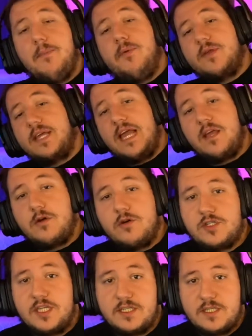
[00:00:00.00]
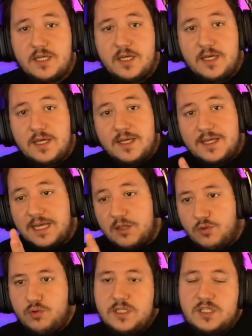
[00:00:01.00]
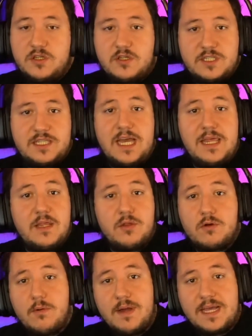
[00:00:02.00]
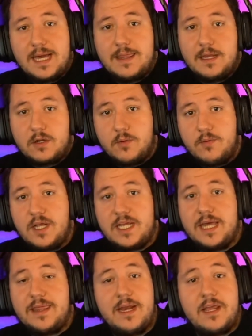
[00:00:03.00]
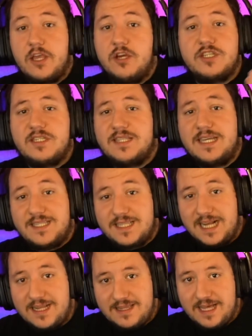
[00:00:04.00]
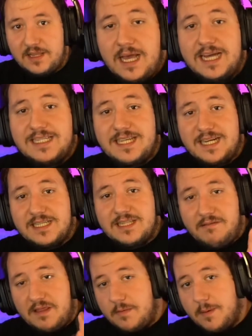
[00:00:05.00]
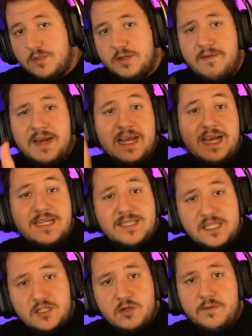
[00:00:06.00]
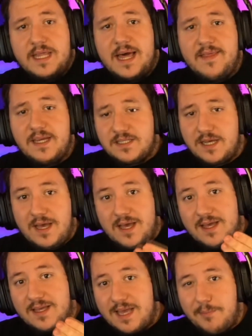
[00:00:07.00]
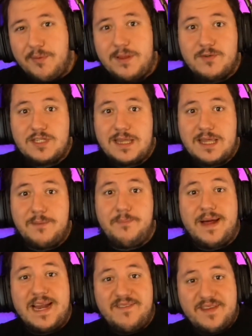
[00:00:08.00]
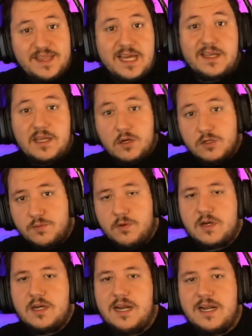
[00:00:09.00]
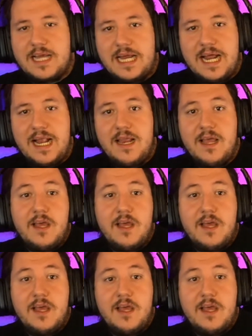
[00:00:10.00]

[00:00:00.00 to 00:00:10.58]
Porque hay cosas que Twitch nos está diciendo cómo hay que hacer, cómo no hay que hacer Y os estáis saltando Así que en este vídeo vamos a ver estas novedades Qué podemos hacer para evitar que nos borren el canal